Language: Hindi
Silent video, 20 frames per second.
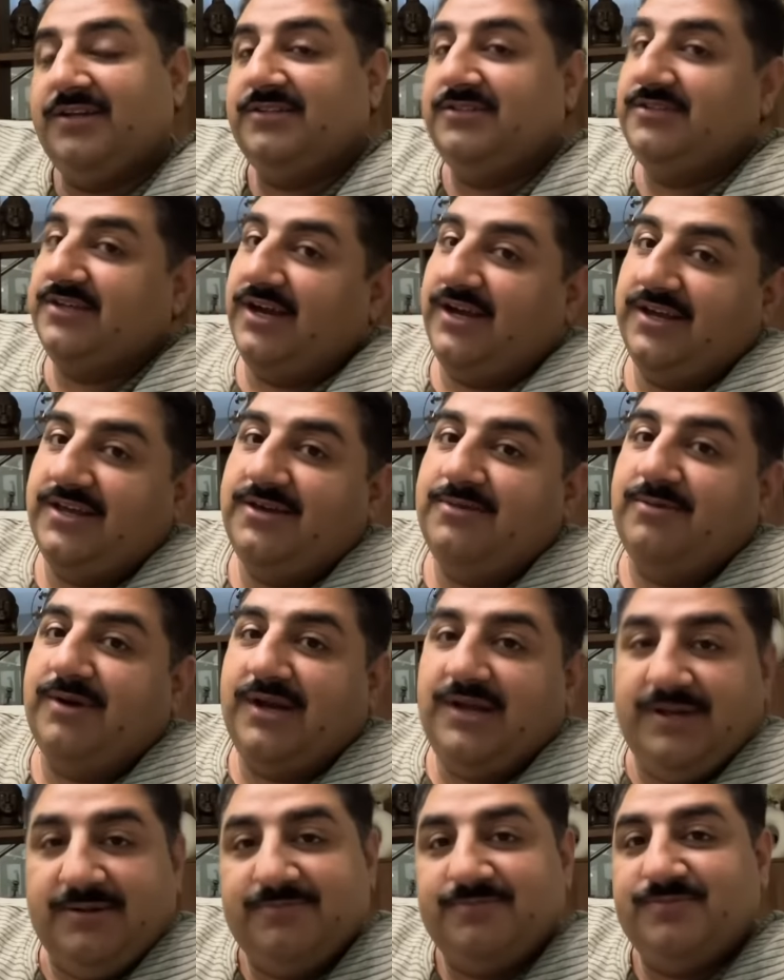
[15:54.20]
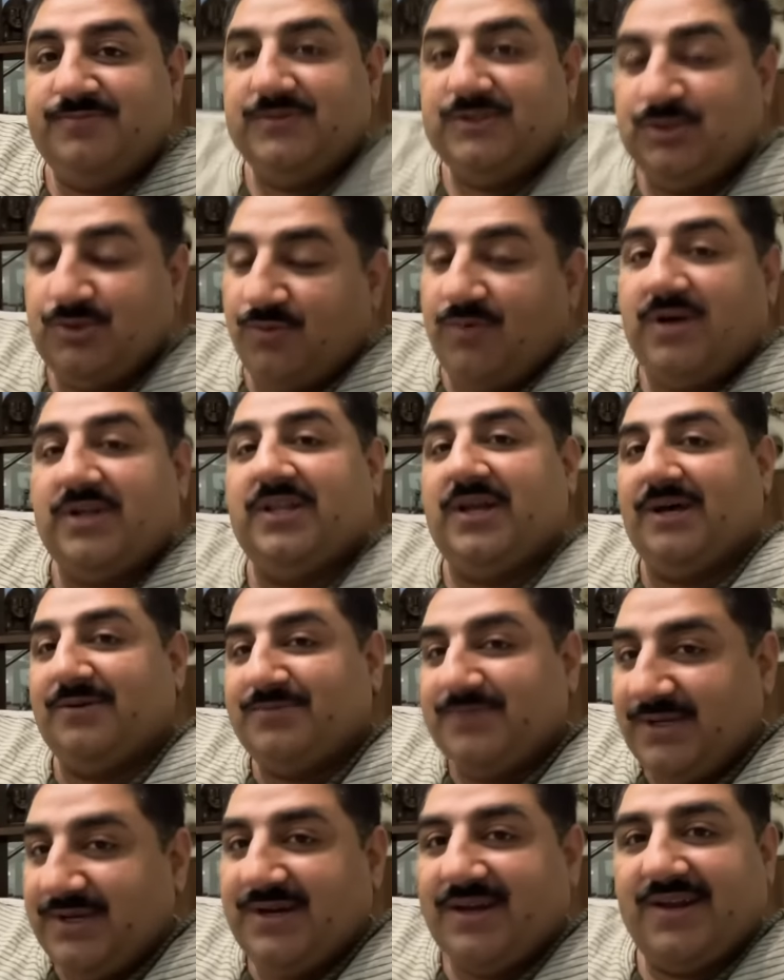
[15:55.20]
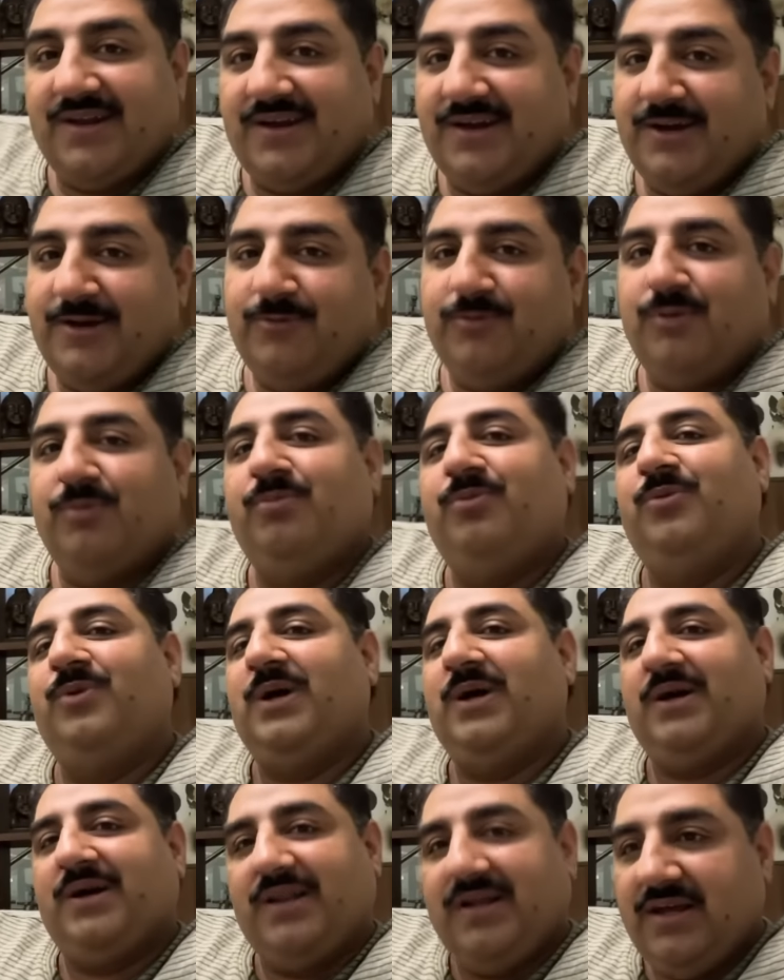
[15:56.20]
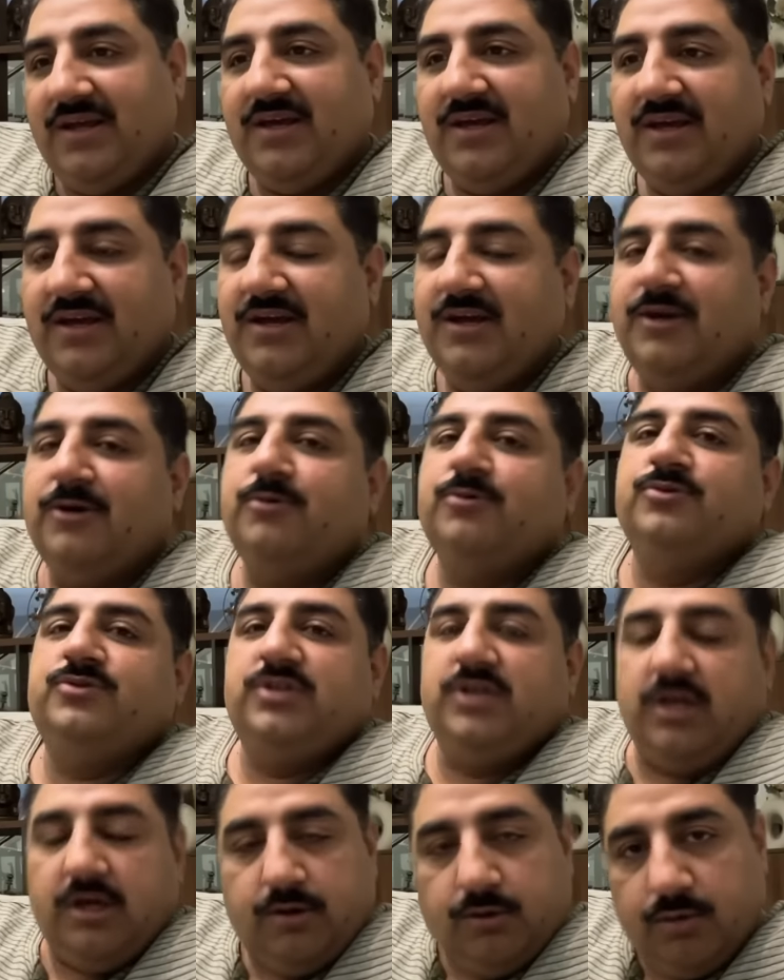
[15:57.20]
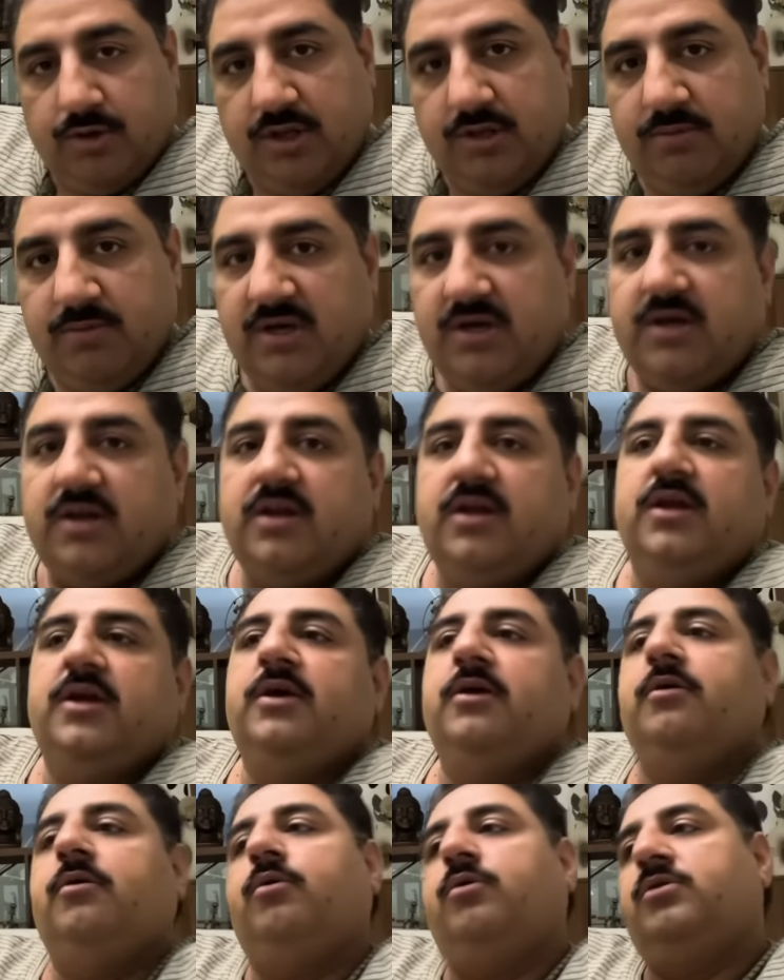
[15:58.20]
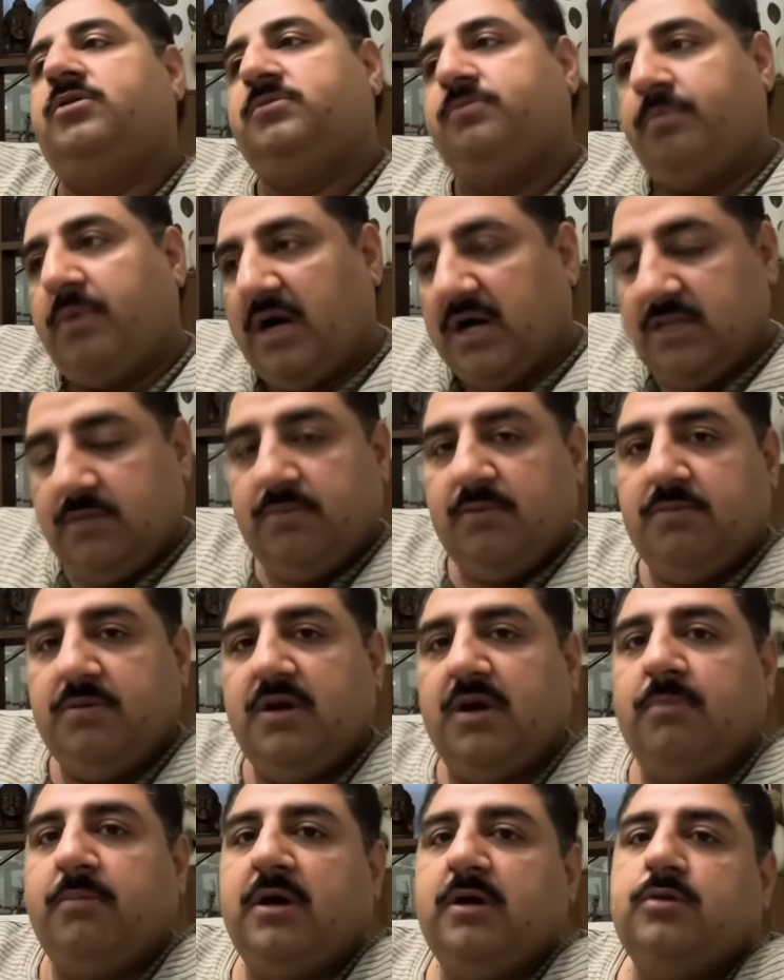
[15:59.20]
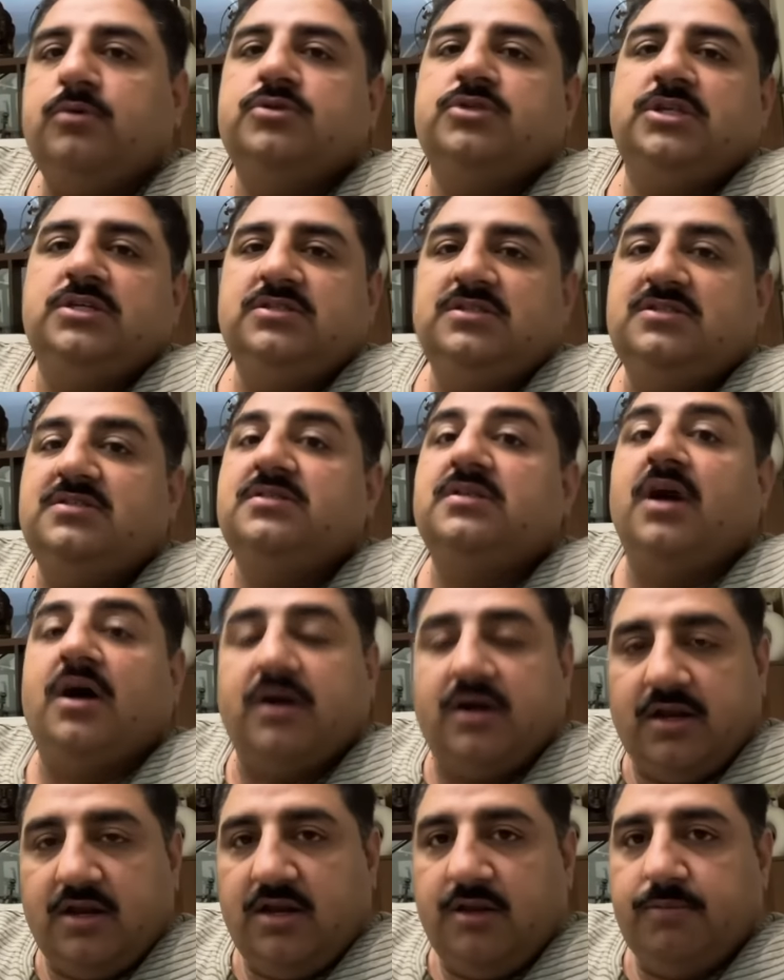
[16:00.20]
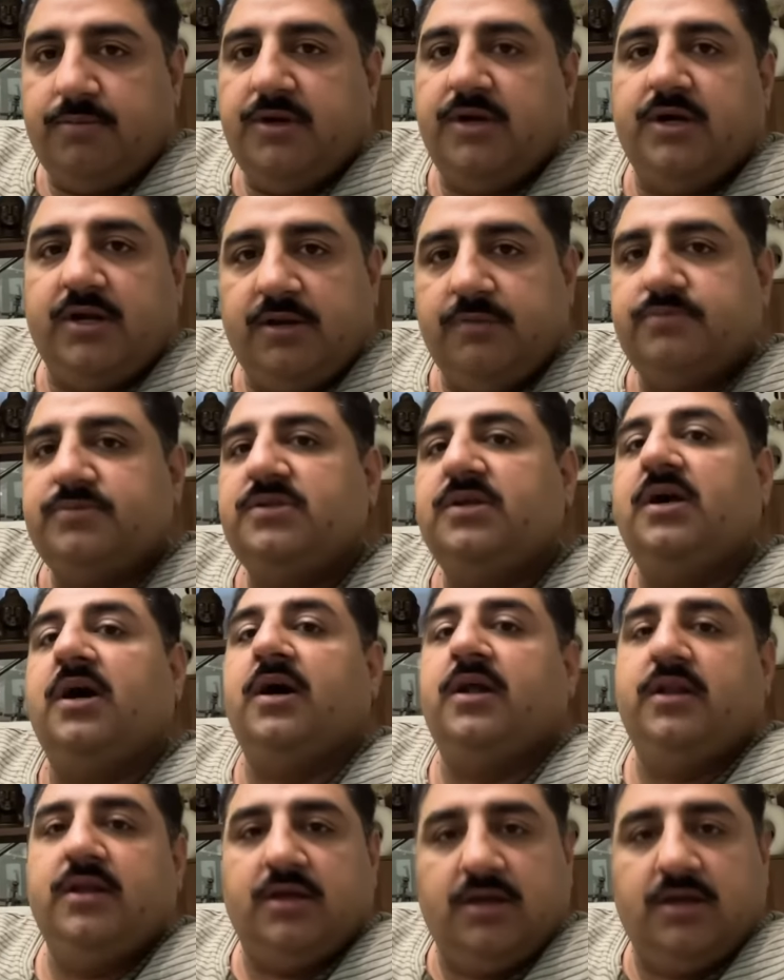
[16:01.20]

जाएगी भाई जो वादा आपसे कर रखा है वो पूरा करेंगे उसी के अकॉर्डिंग भी कर रहे हैं और बाद में भी हमारे को चेंजेस ना करने पड़े ट्रिप से आने